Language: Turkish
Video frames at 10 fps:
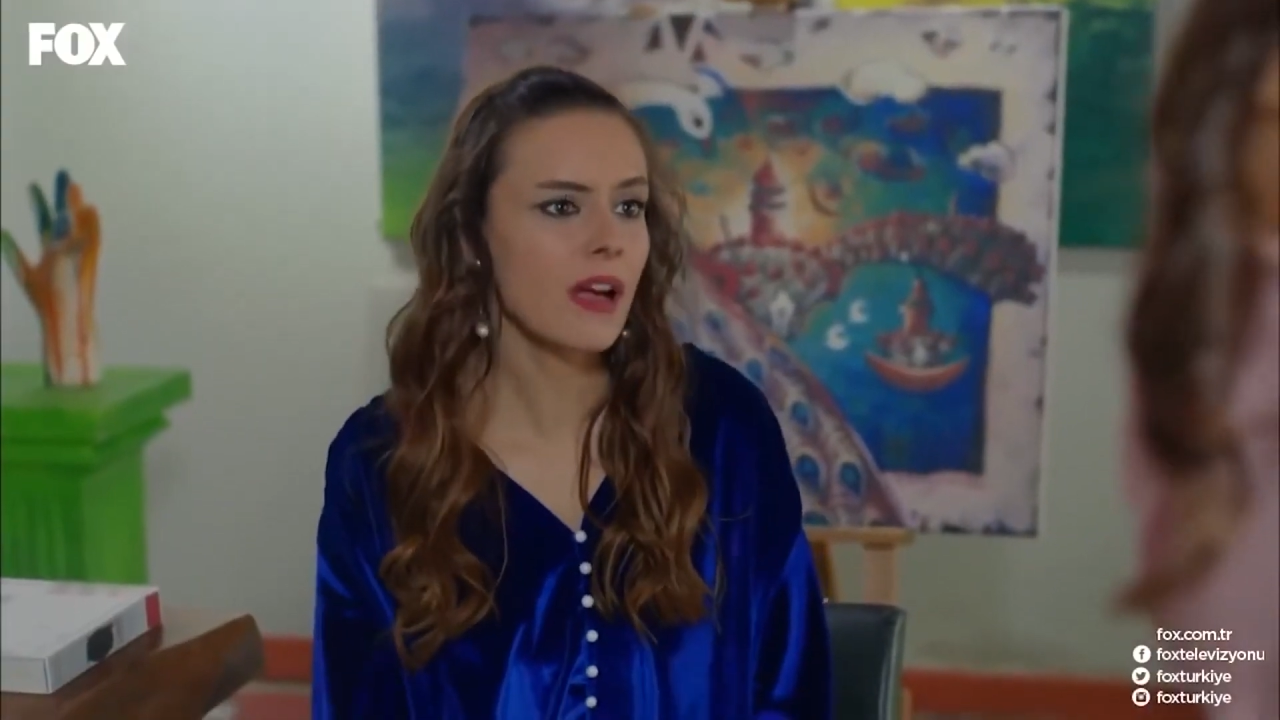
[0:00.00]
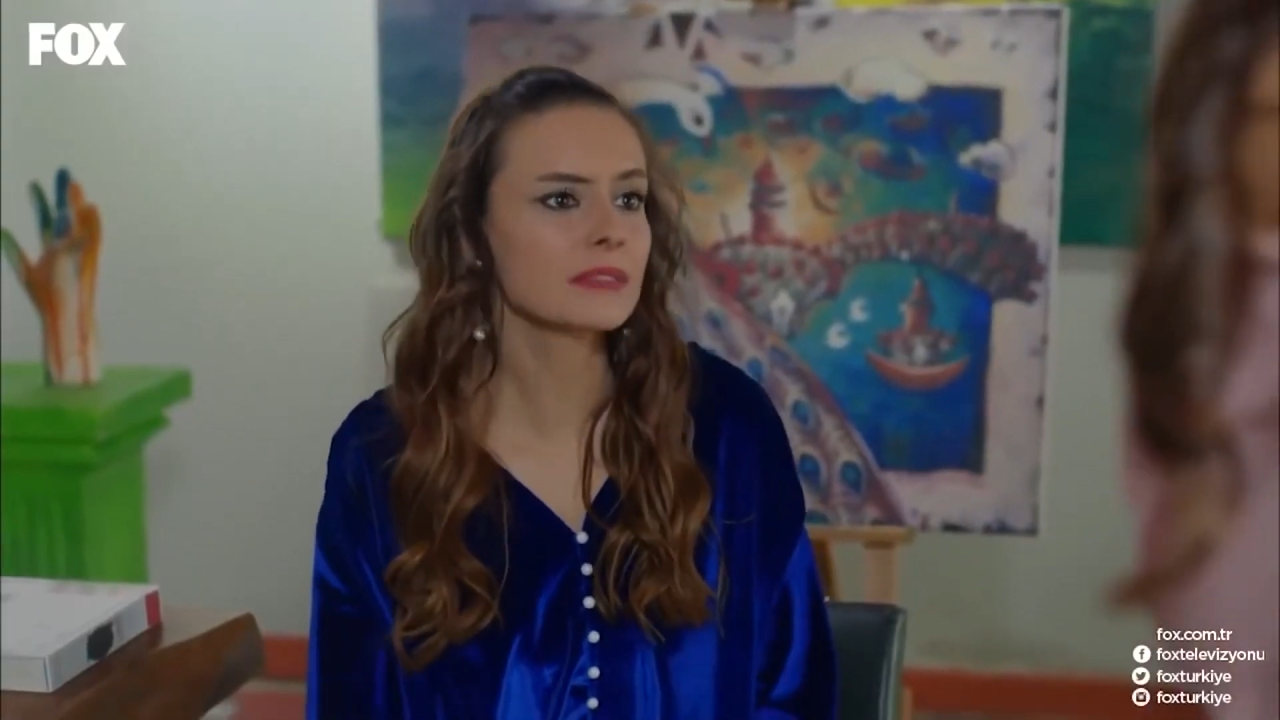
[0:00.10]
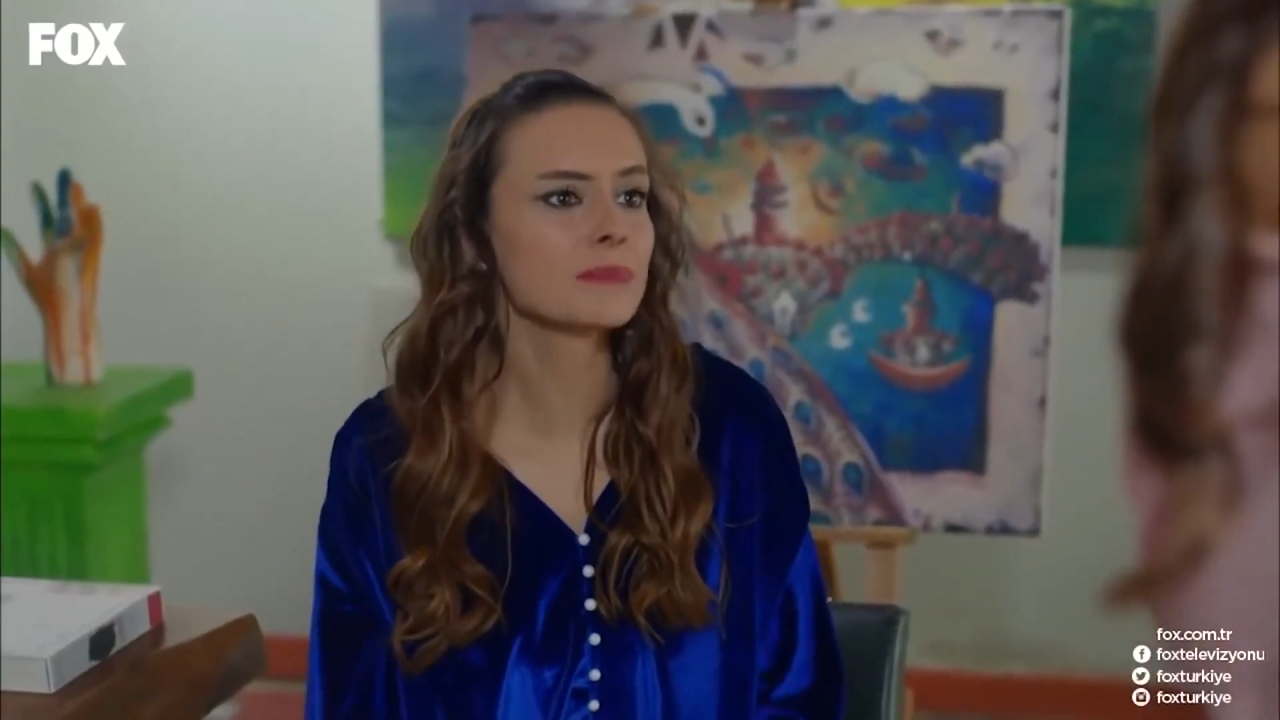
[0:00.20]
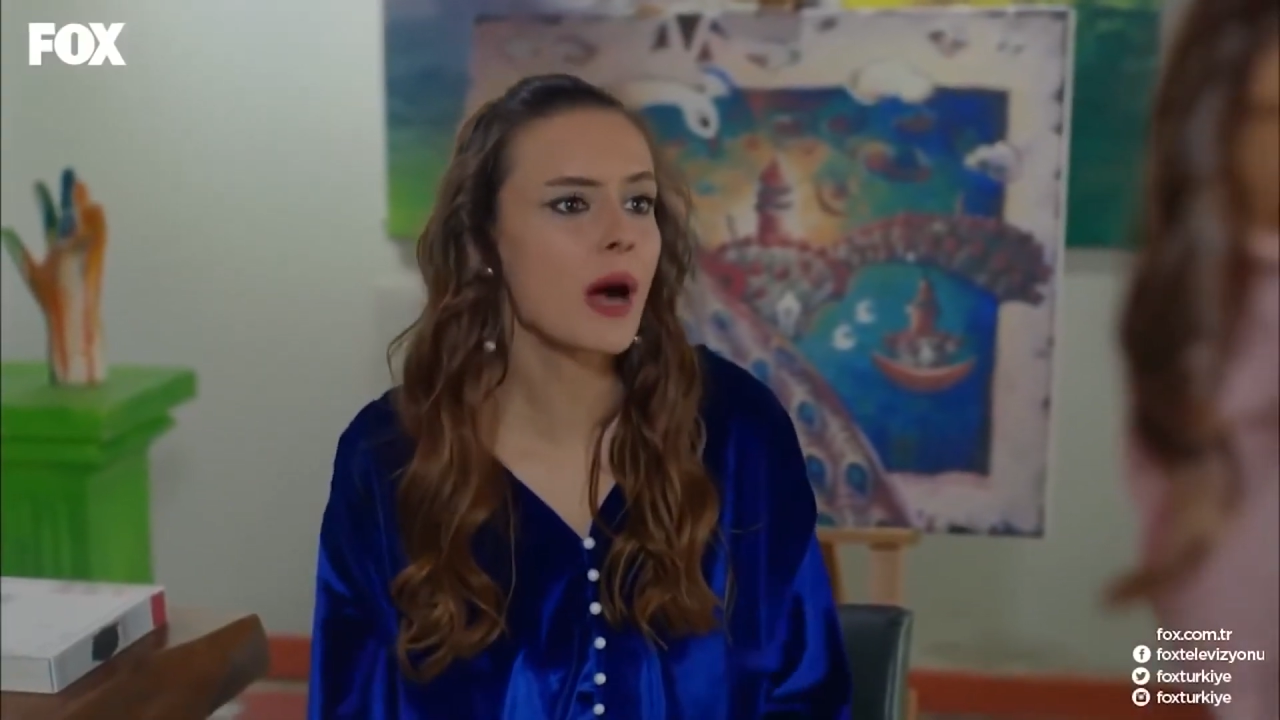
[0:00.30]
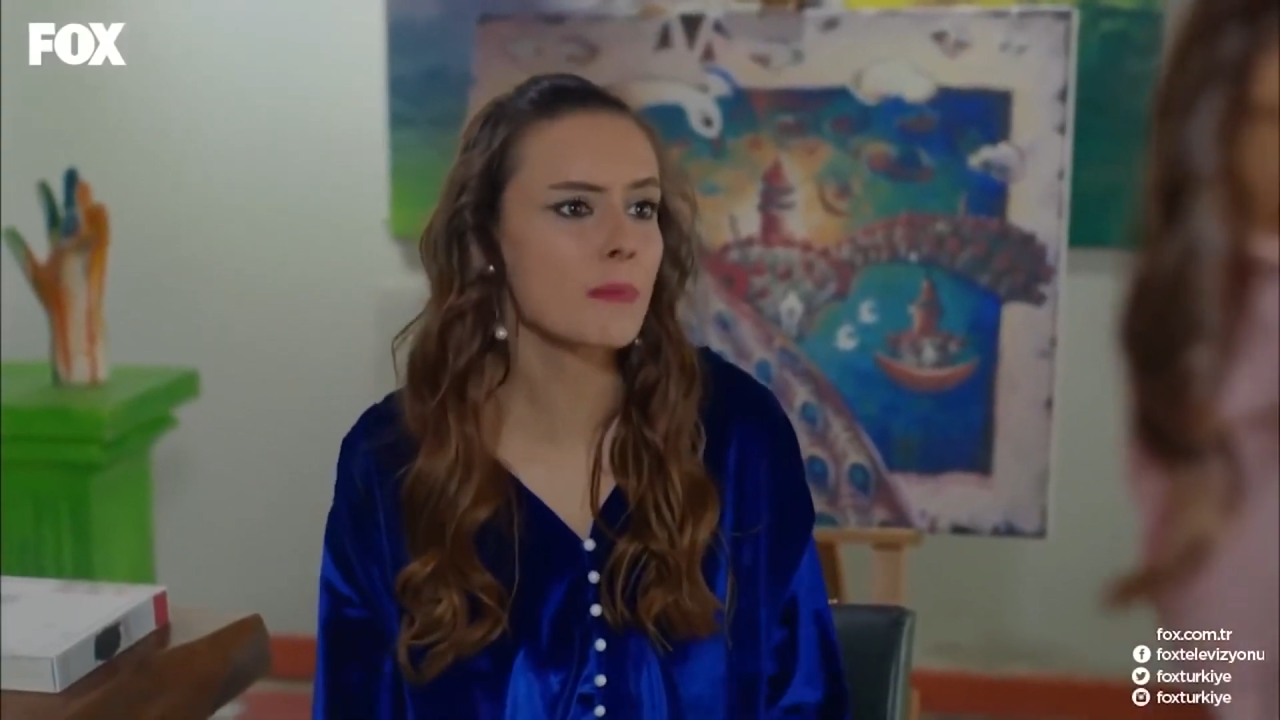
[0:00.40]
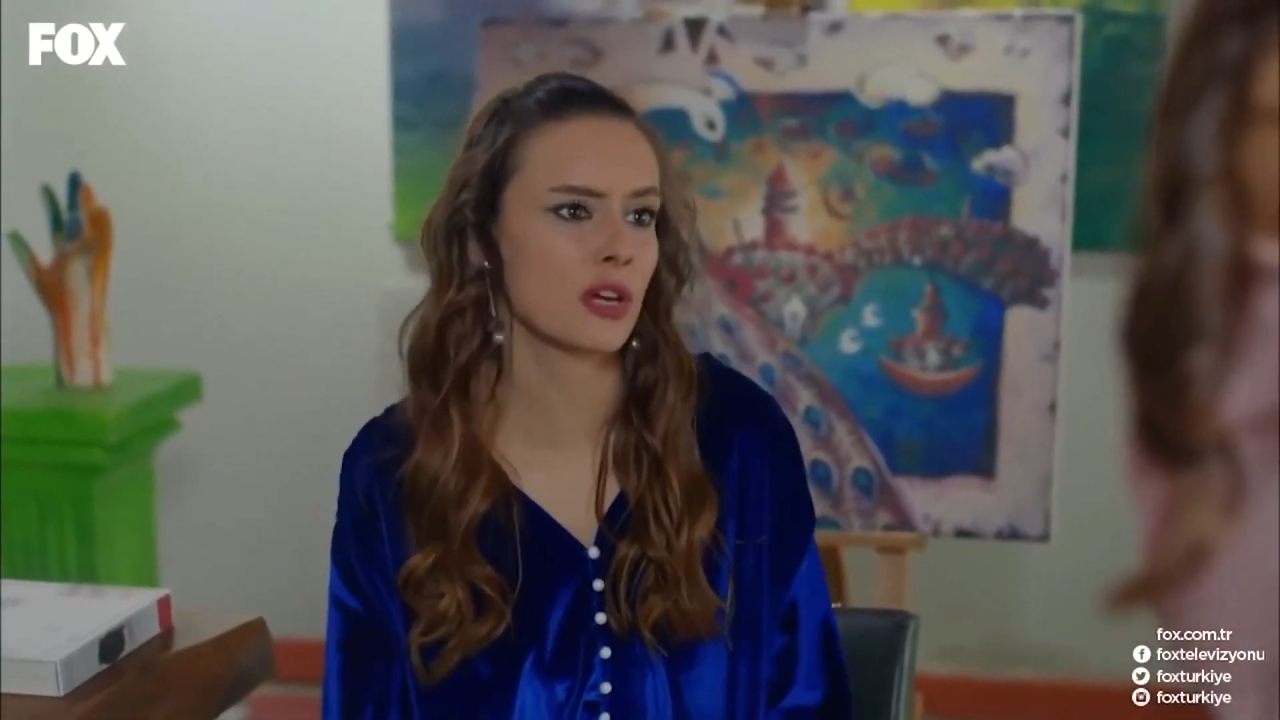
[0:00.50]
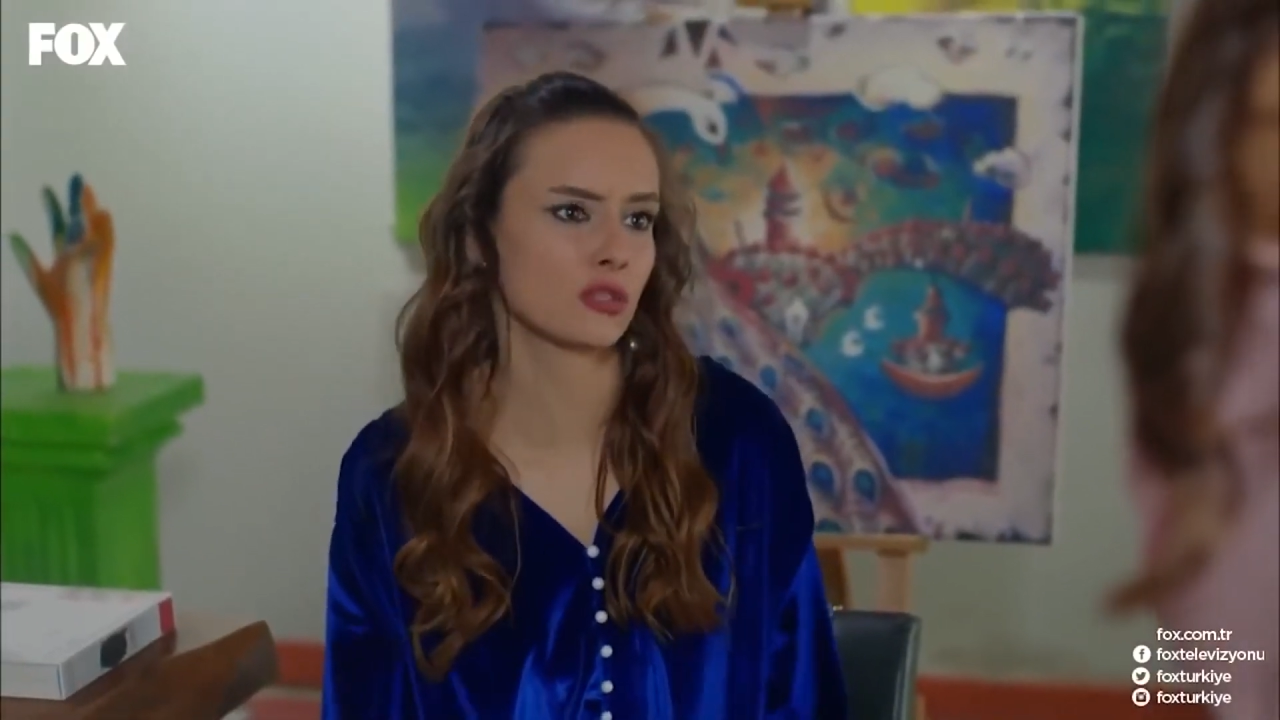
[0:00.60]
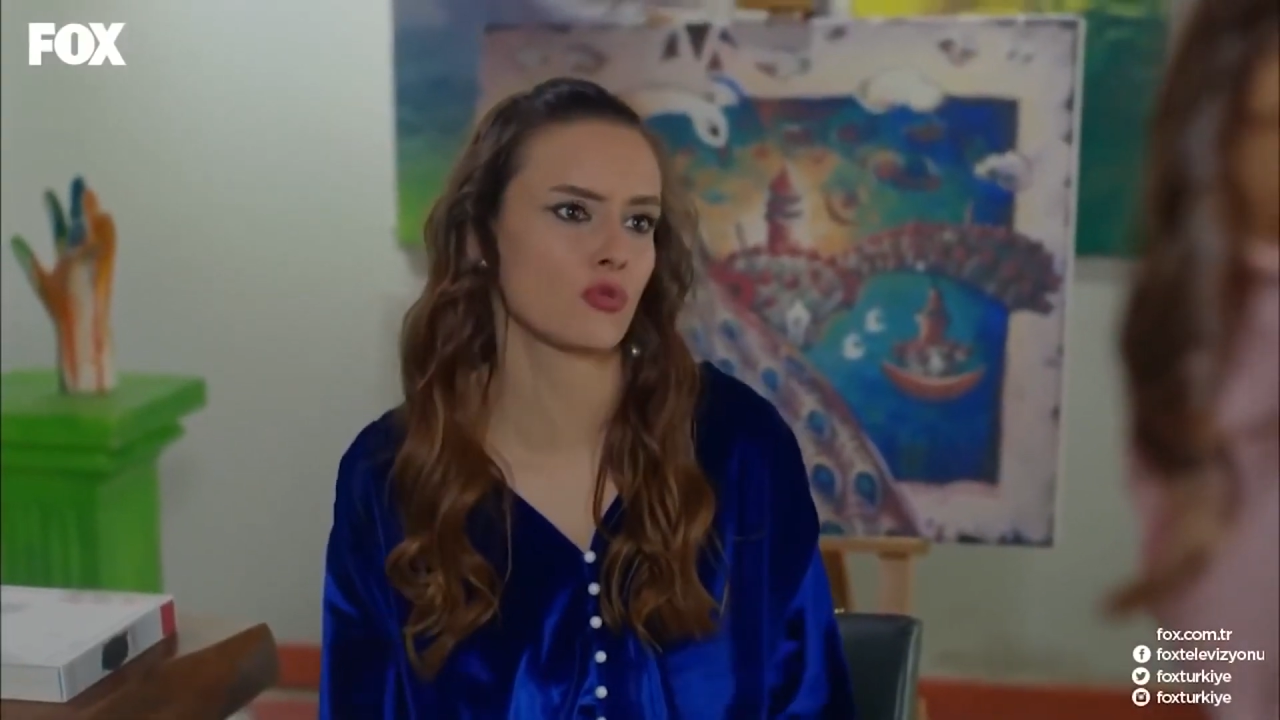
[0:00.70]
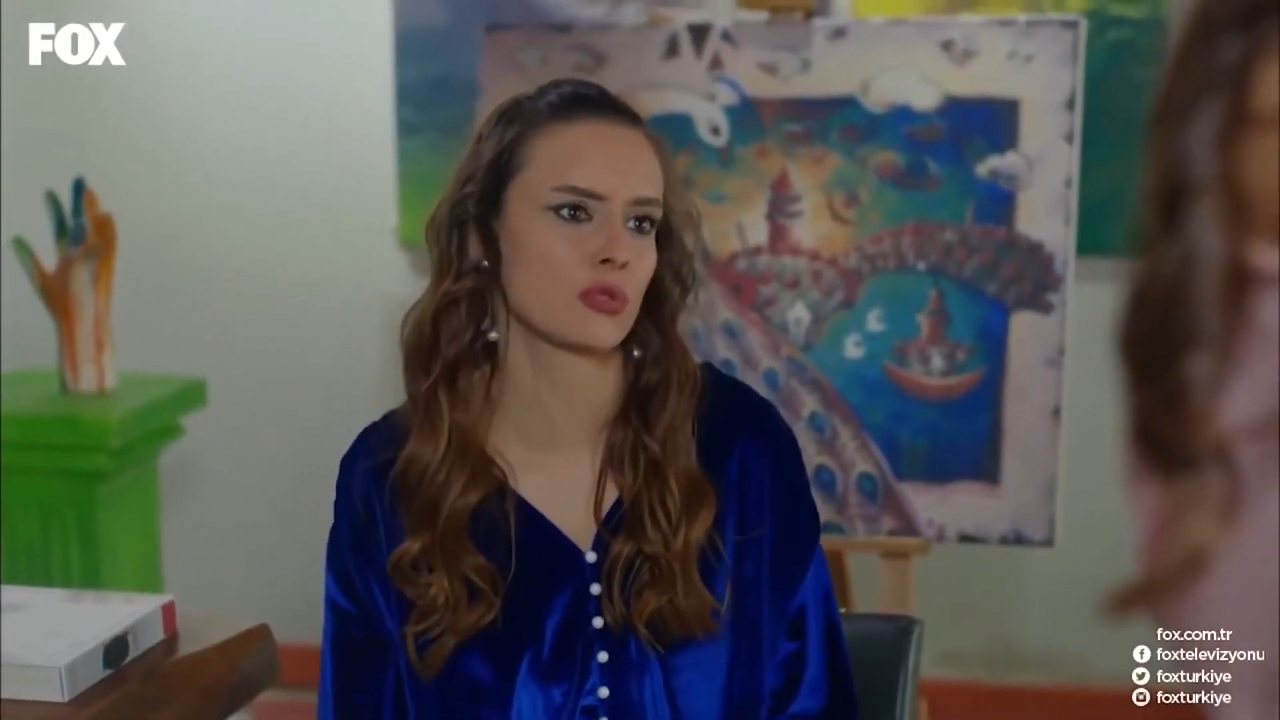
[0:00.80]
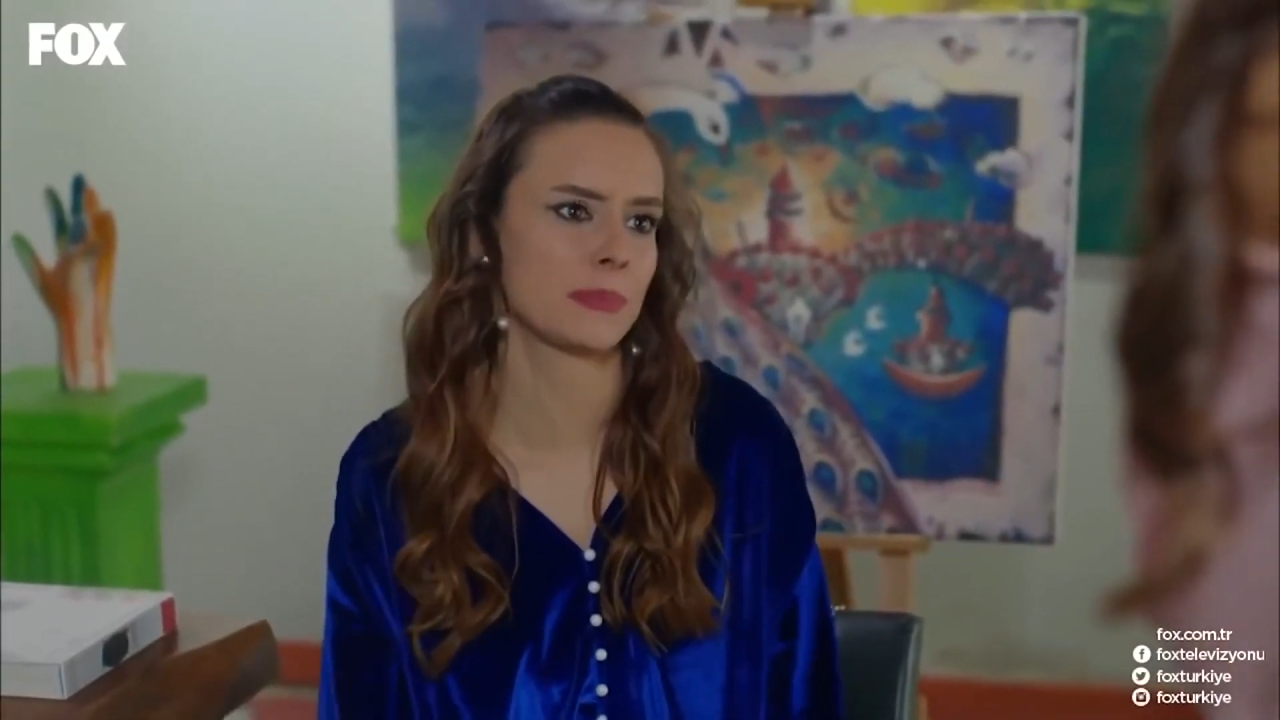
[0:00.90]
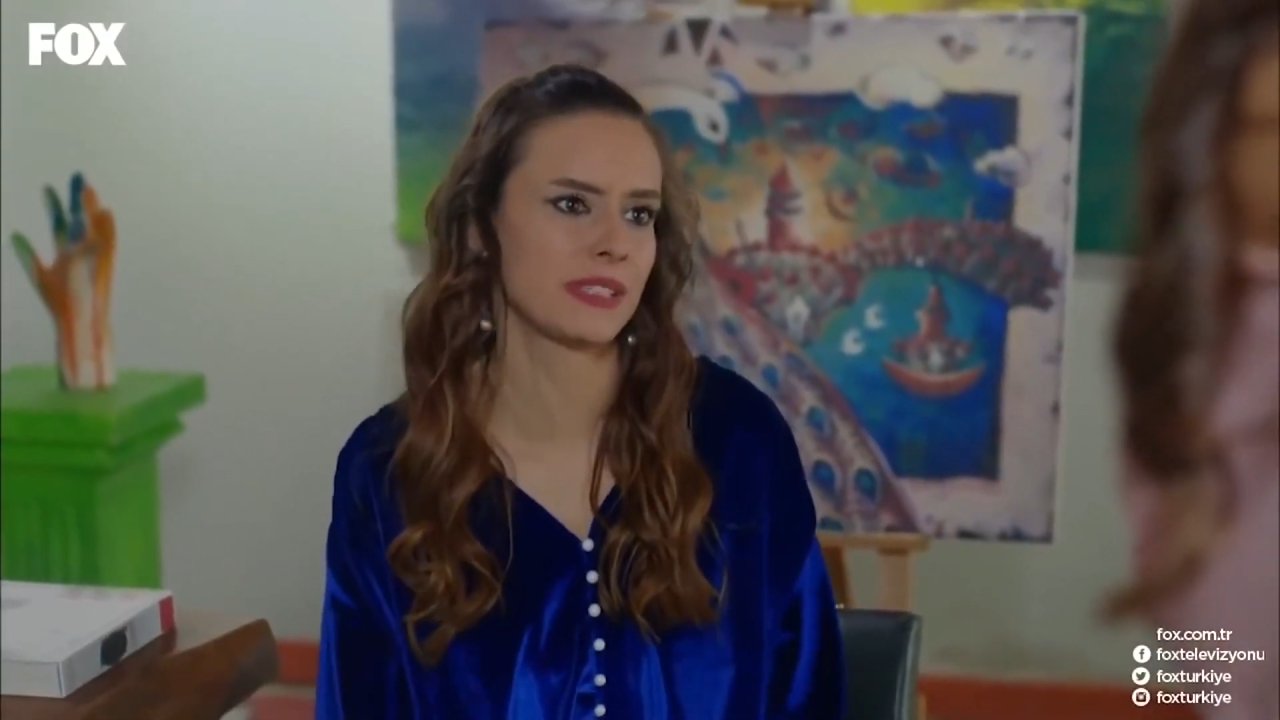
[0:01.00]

hayatım bambaşka